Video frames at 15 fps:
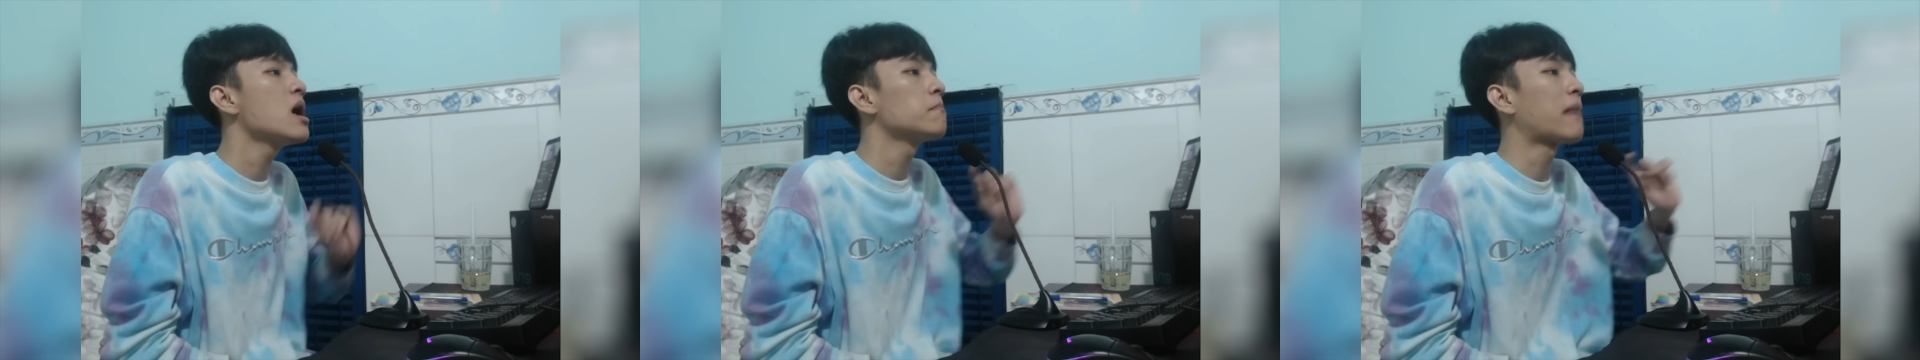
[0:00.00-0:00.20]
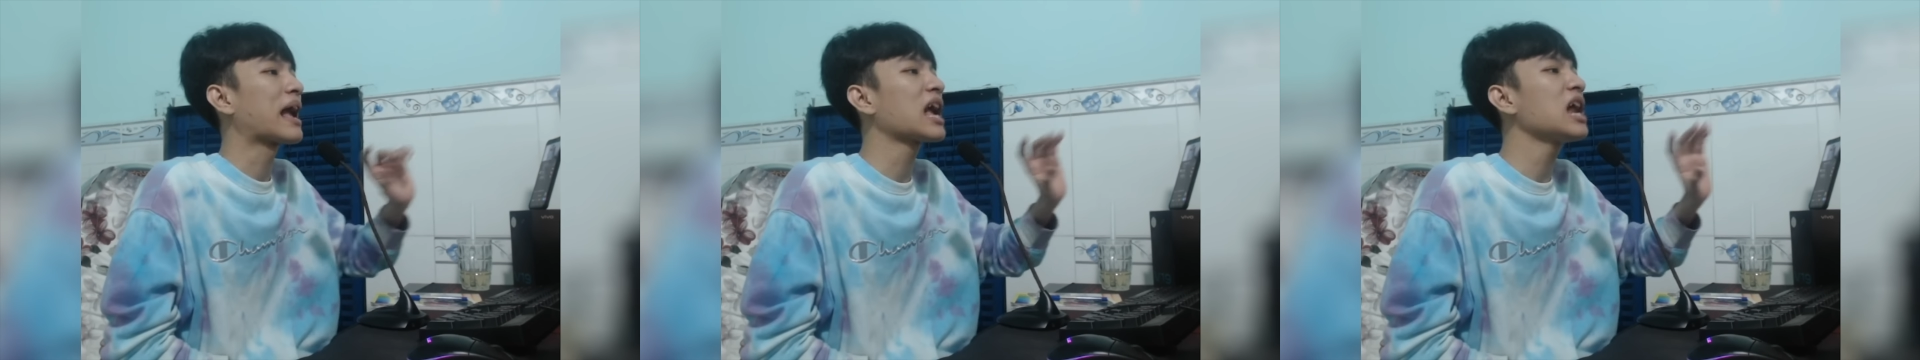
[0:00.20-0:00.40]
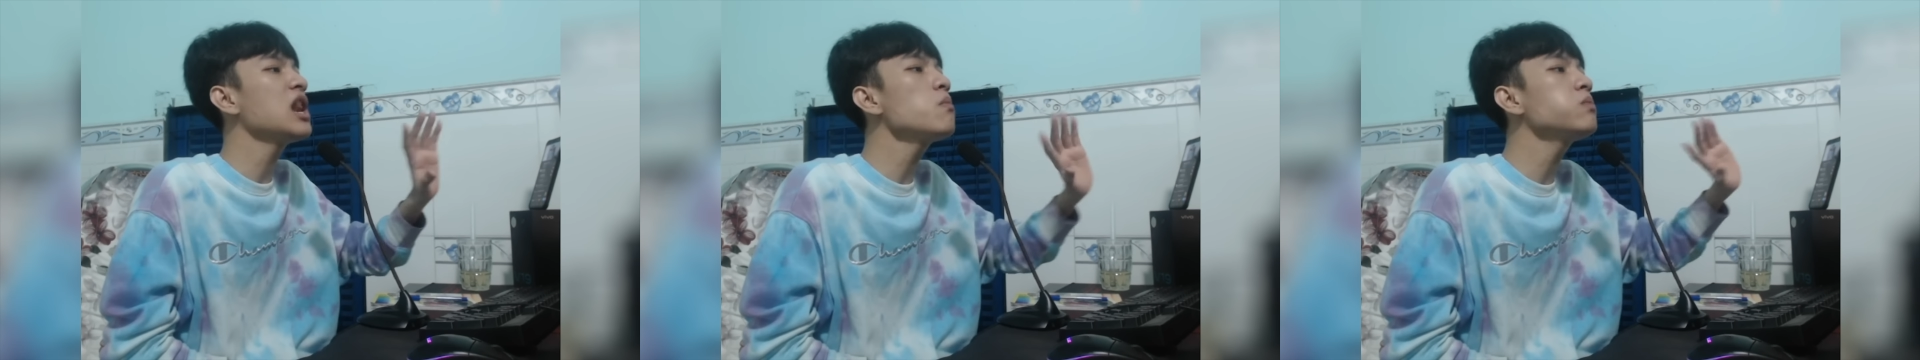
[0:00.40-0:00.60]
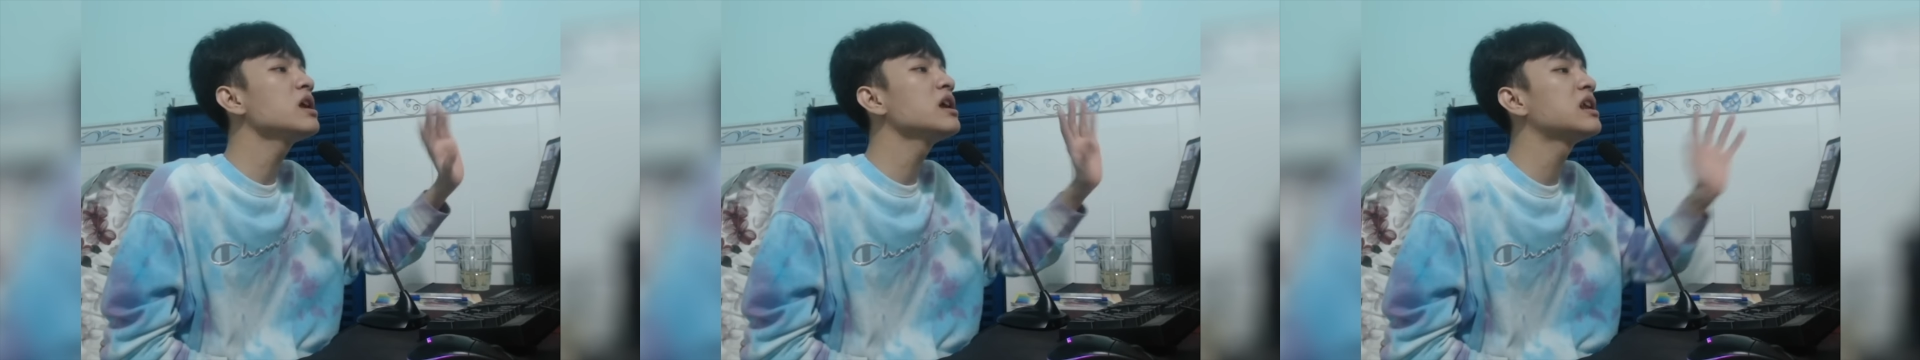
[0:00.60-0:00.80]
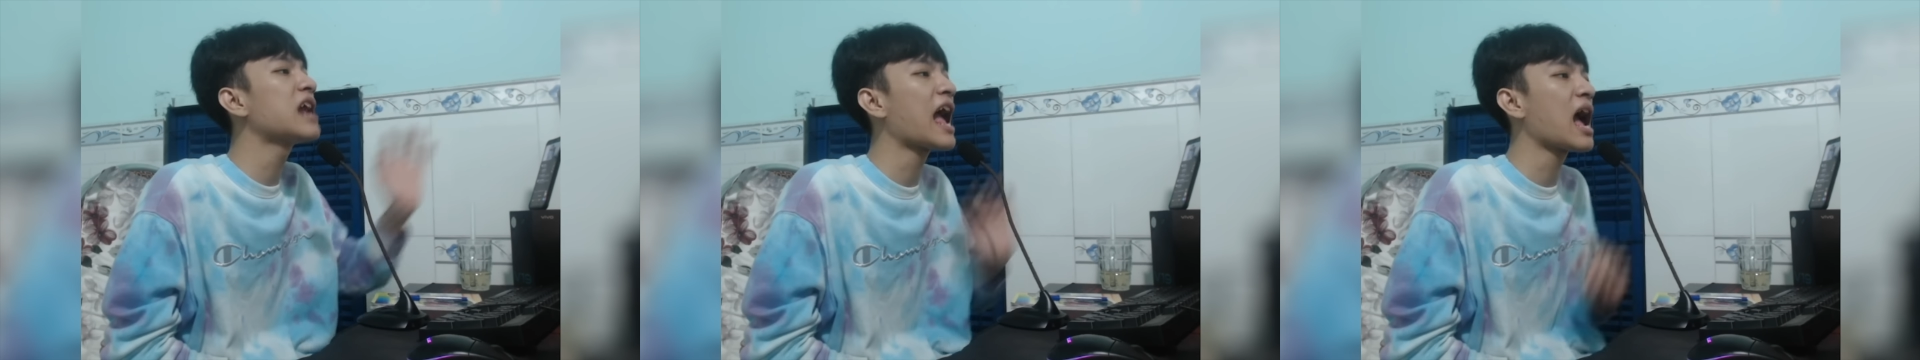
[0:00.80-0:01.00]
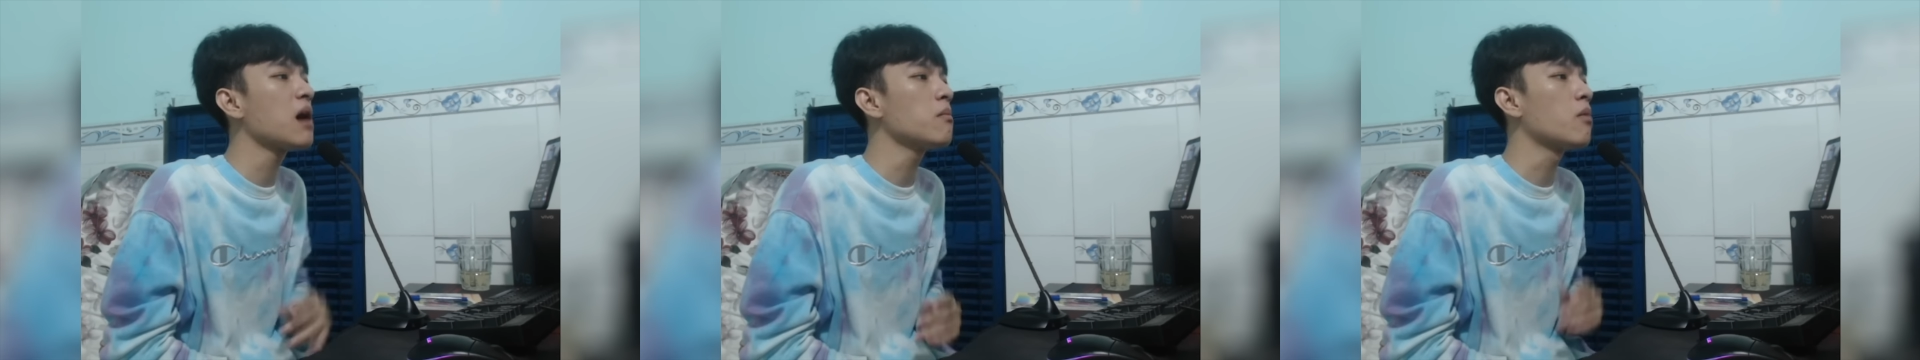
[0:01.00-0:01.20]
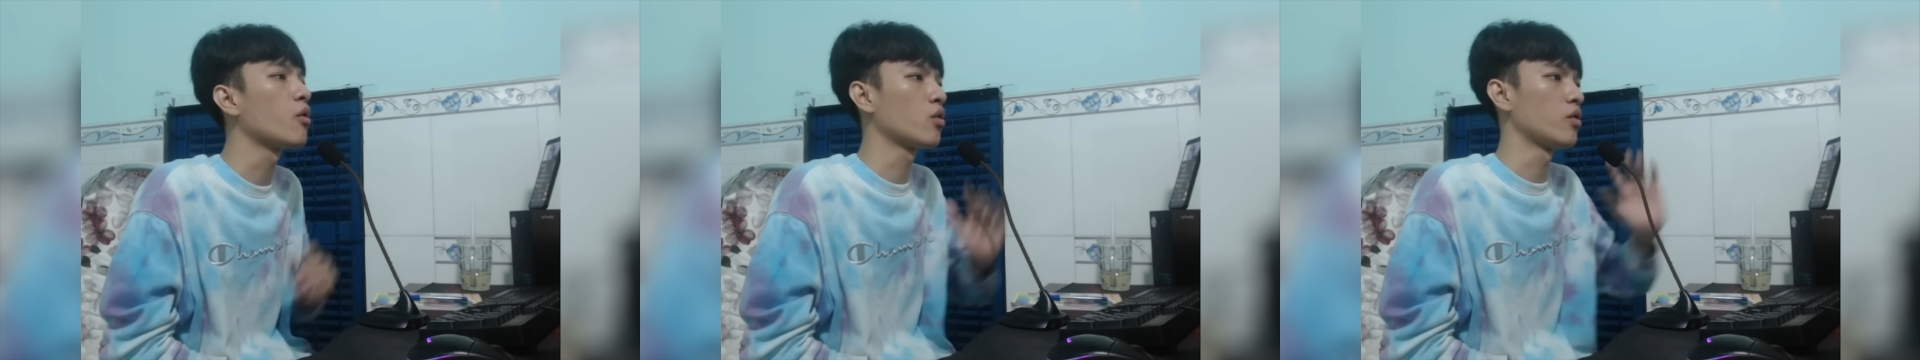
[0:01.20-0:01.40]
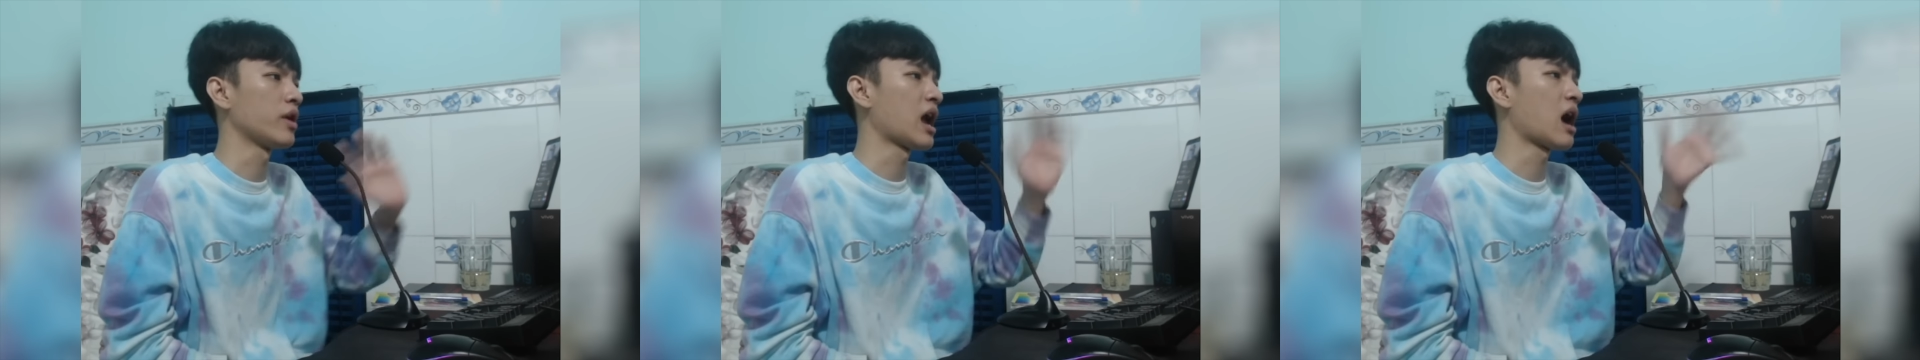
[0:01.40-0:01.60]
Mà cái lúc đi ra á
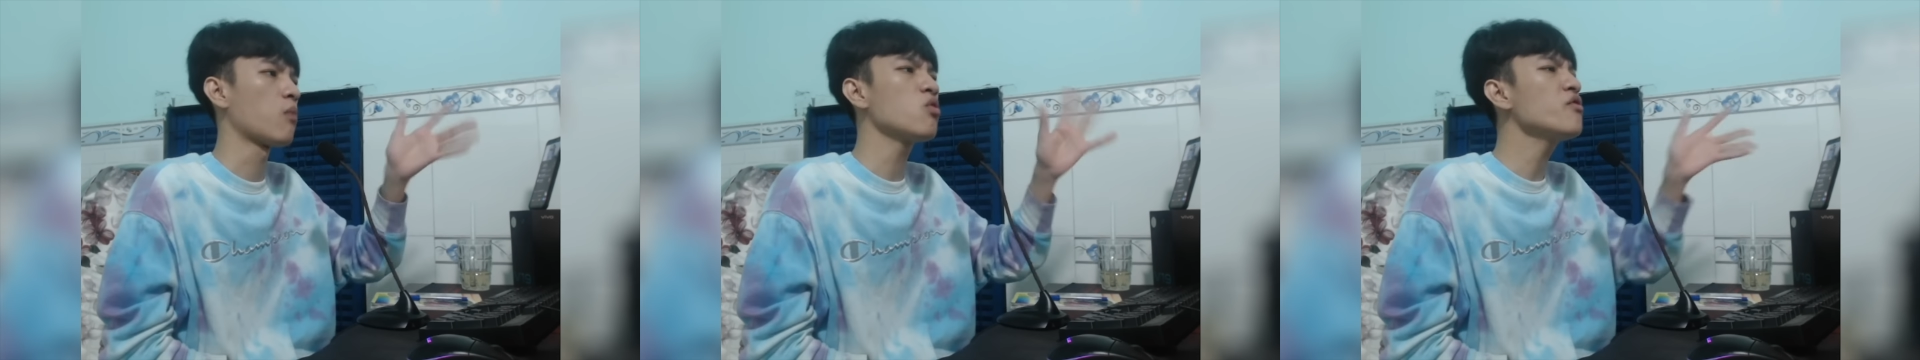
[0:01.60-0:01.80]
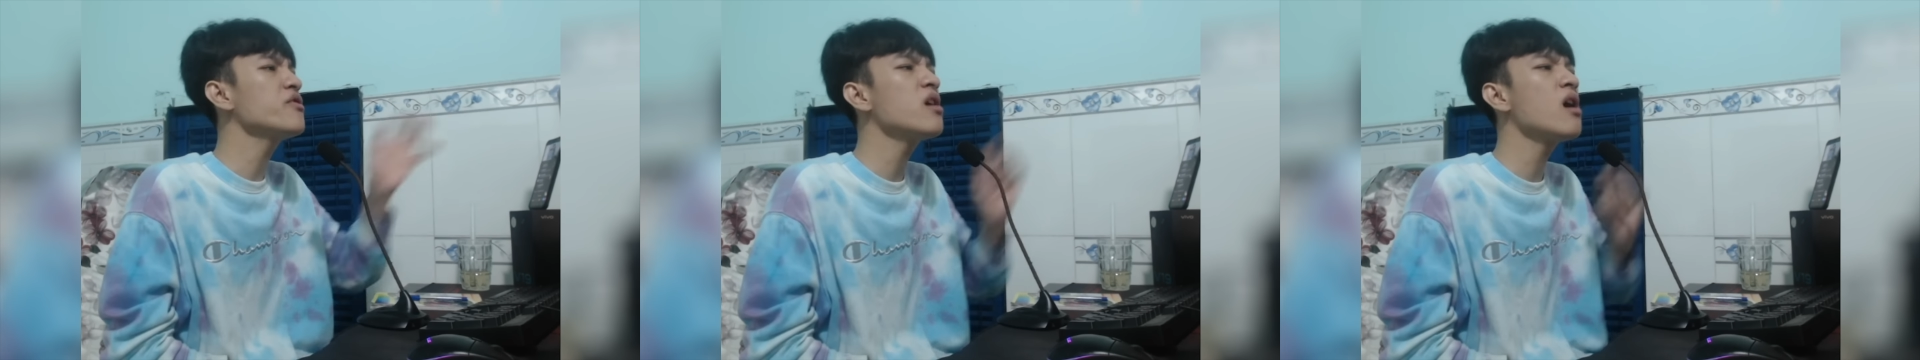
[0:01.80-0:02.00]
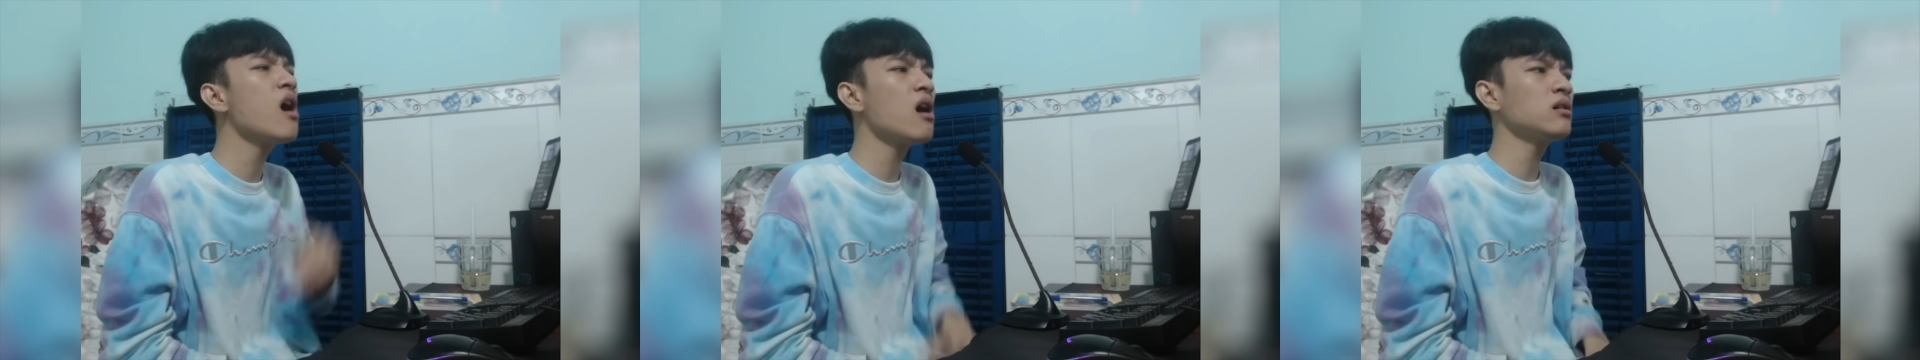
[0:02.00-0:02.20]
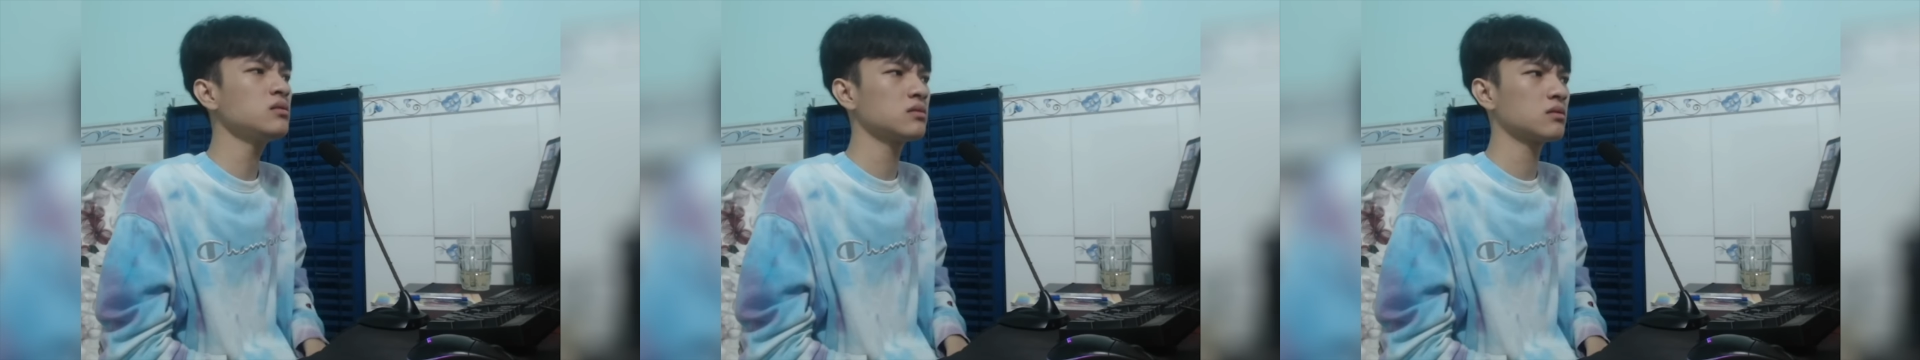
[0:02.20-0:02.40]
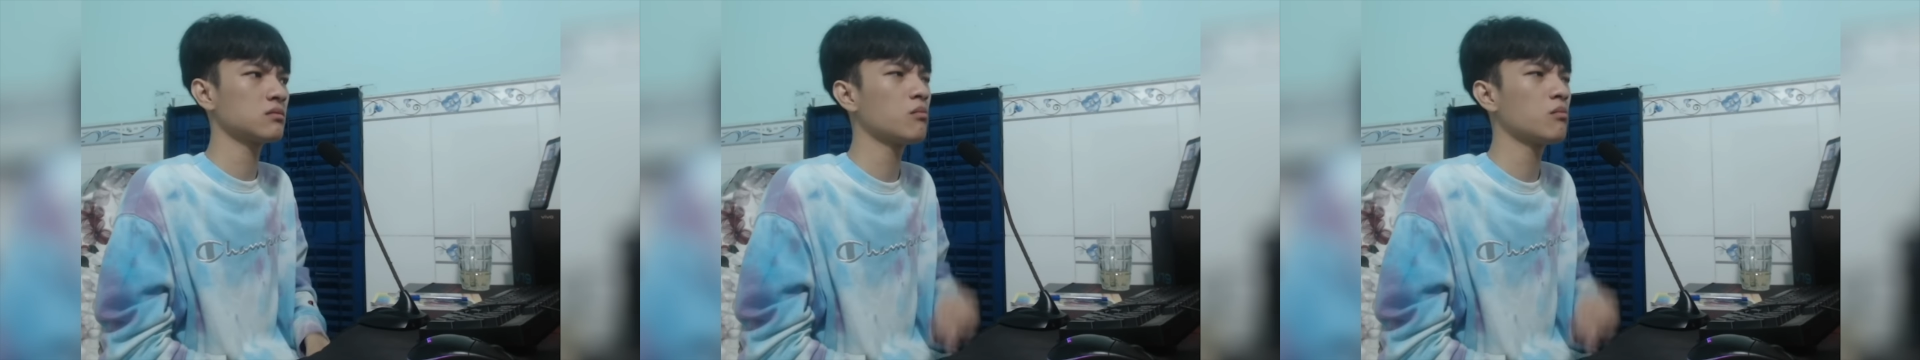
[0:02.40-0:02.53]
mọi người không có nhớ,